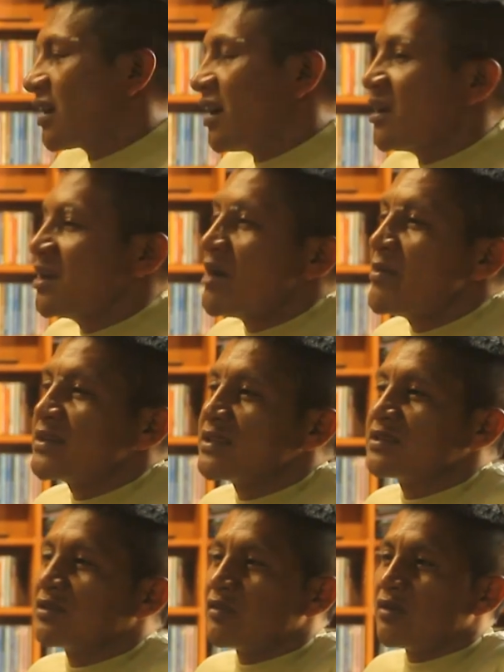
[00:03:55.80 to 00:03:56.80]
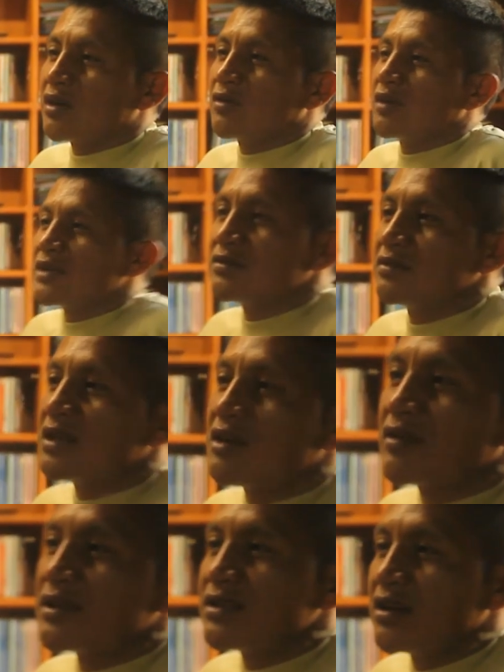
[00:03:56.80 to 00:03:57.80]
Cada día más es robar corazones
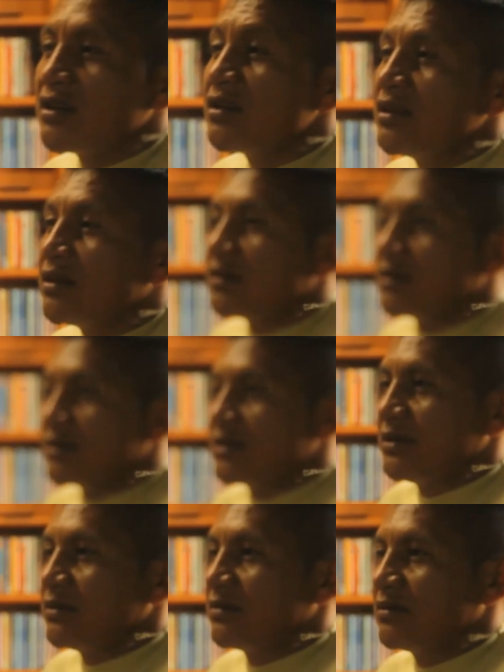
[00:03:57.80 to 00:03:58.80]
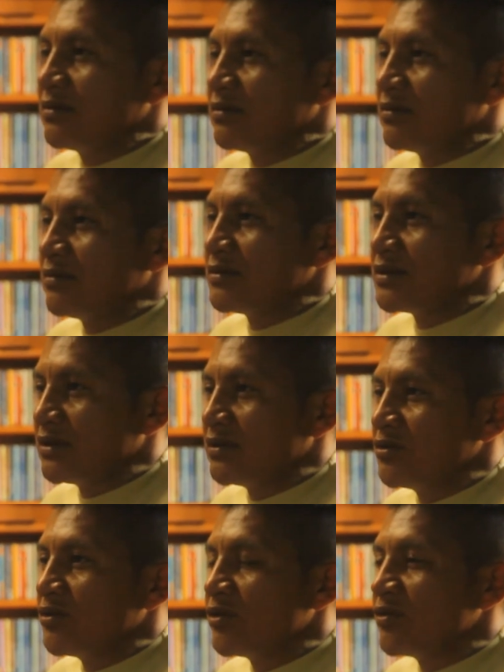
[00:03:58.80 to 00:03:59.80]
aunque sean indígenas.
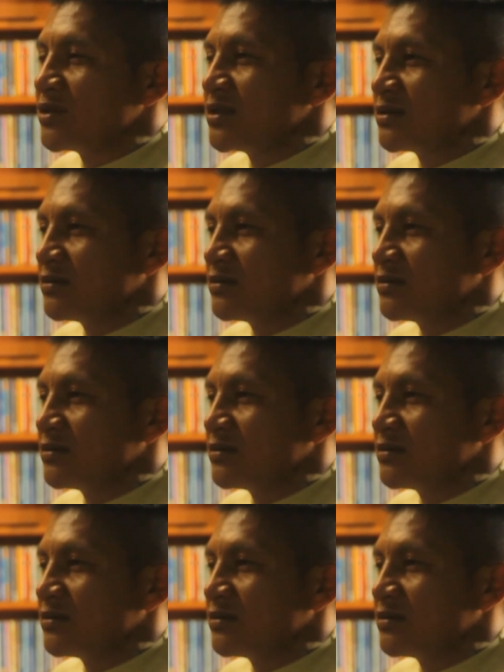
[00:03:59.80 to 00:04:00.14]
Sí, yo digo eso